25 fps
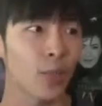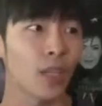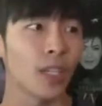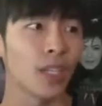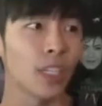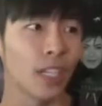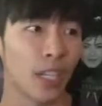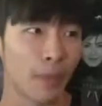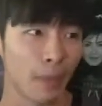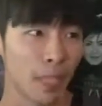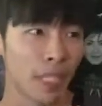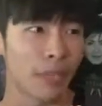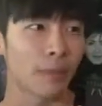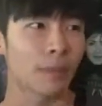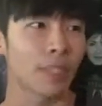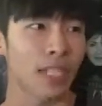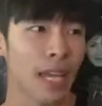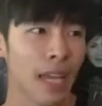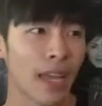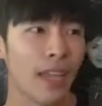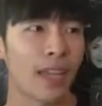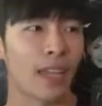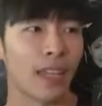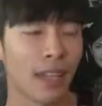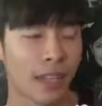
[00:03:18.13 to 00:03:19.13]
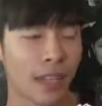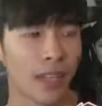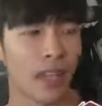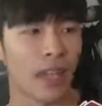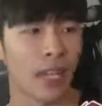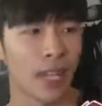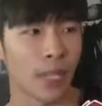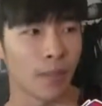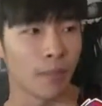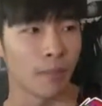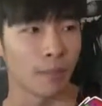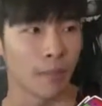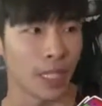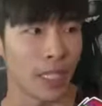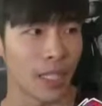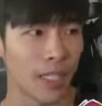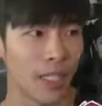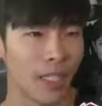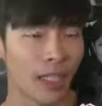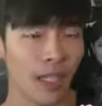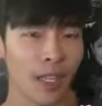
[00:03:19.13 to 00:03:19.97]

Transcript: ช่วยเหลือมีน้ำใจอะไรเงี้ยครับ มี